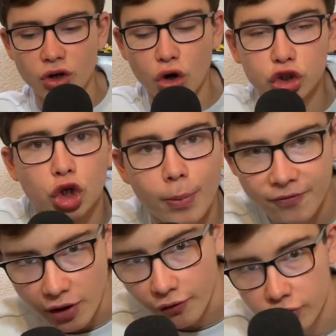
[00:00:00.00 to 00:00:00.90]
Topf
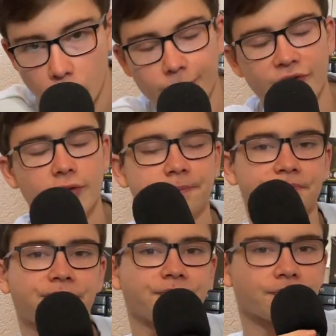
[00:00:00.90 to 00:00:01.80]
auf Kopf?
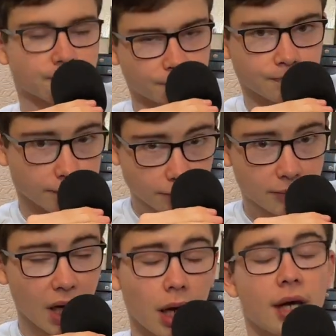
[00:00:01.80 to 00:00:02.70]

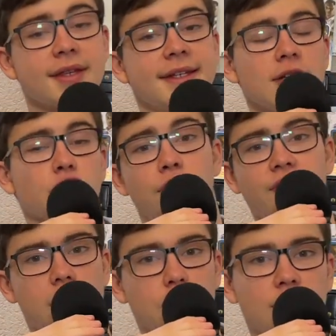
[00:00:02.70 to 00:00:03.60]
Sehr schöne
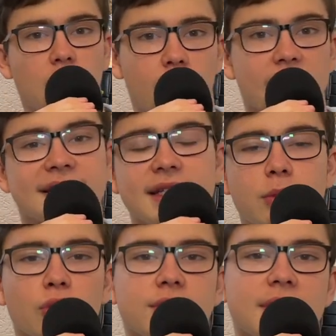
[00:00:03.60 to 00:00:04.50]
Fragestellung, Max. Liebe
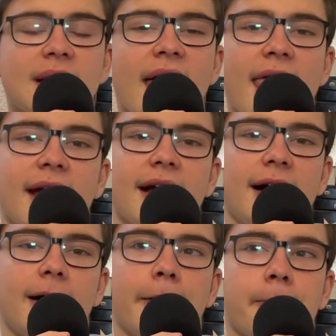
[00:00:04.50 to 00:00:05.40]
Grüße.
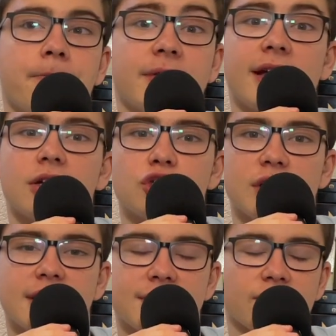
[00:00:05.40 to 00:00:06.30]
Ähm, der chillt
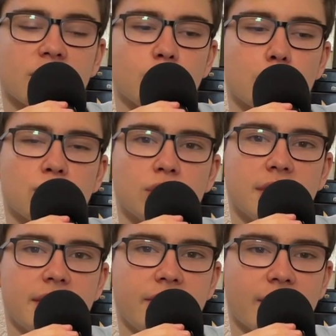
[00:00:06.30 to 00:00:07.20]
jetzt auf der Sportschule
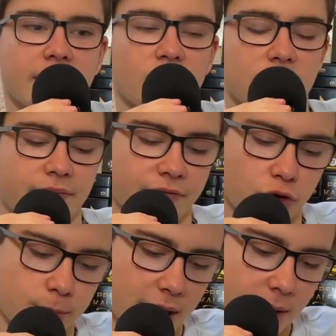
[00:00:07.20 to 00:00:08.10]
in Frankfurt,
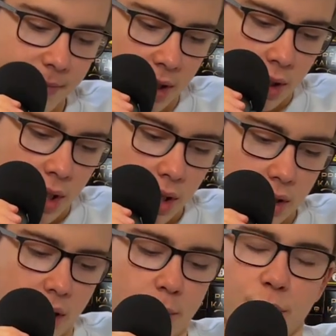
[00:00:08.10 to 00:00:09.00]
Fußballer.
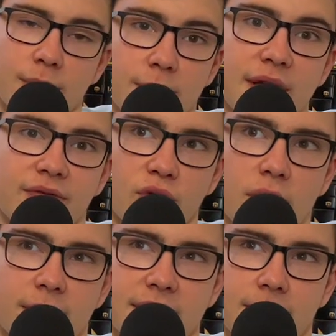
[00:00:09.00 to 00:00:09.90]
Habe mich früher mit
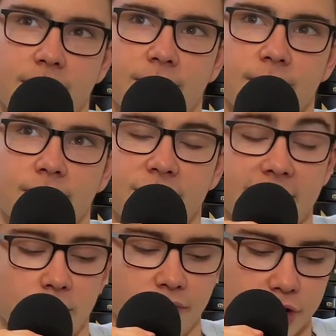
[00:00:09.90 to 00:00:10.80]
dem sehr
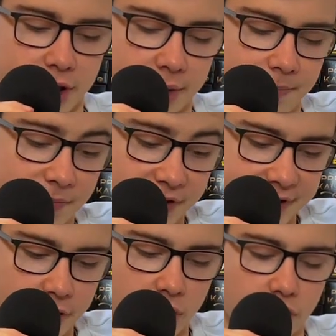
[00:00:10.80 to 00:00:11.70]
gut verstanden. Sehr
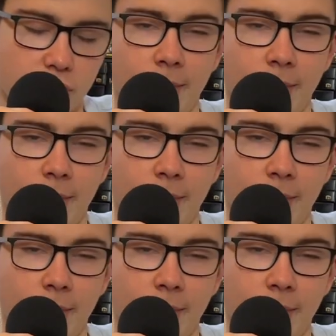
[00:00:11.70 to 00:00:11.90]
cooler Typ.